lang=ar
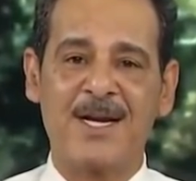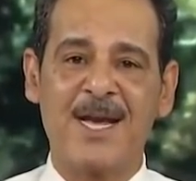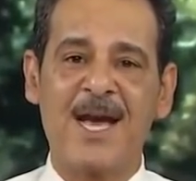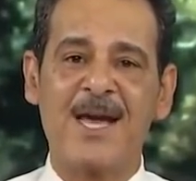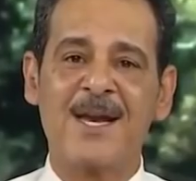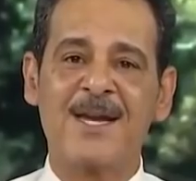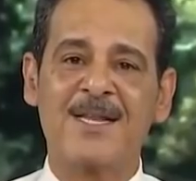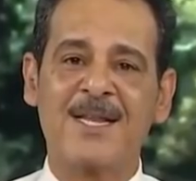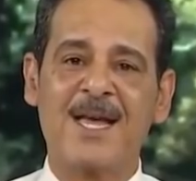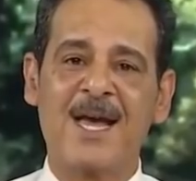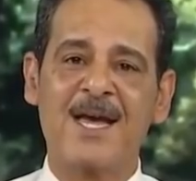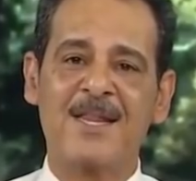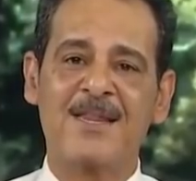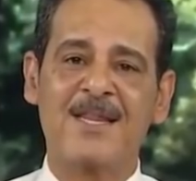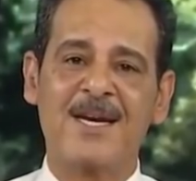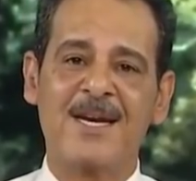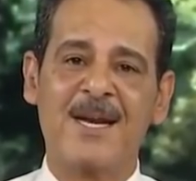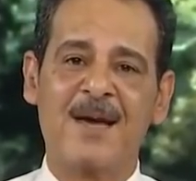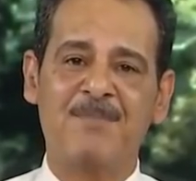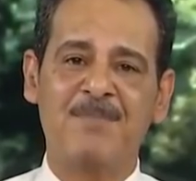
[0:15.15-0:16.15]
كانت هذه
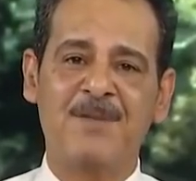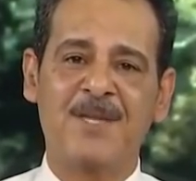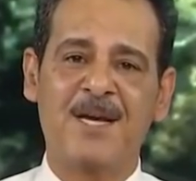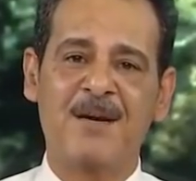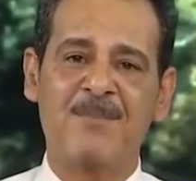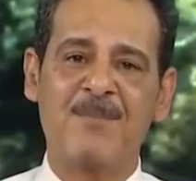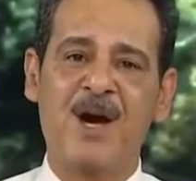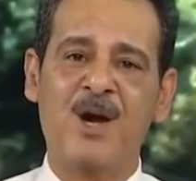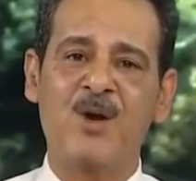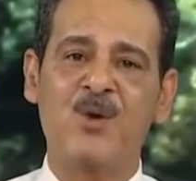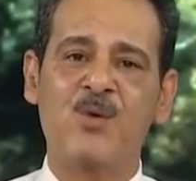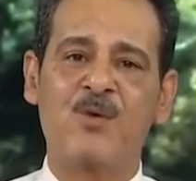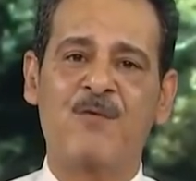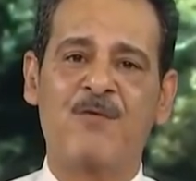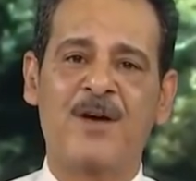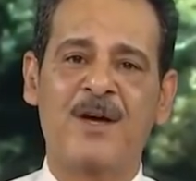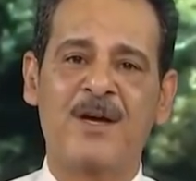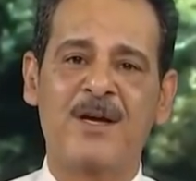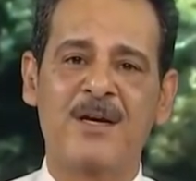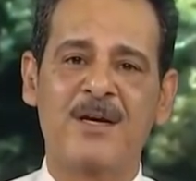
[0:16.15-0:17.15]
النبتة
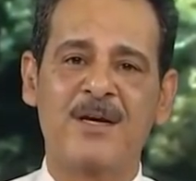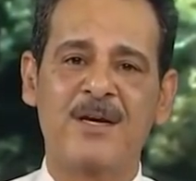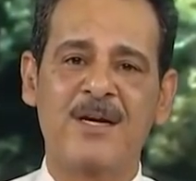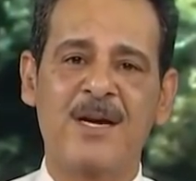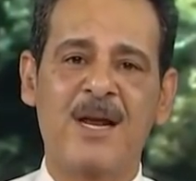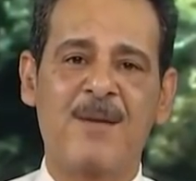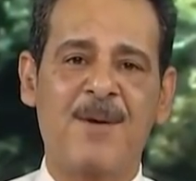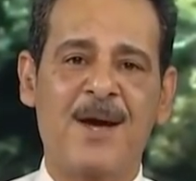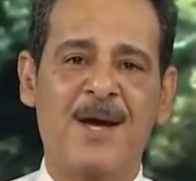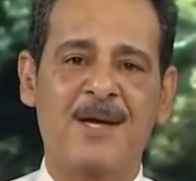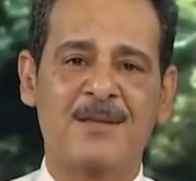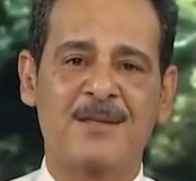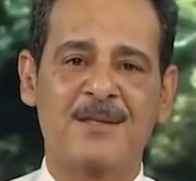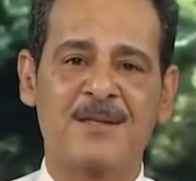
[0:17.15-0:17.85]
معروفة نبات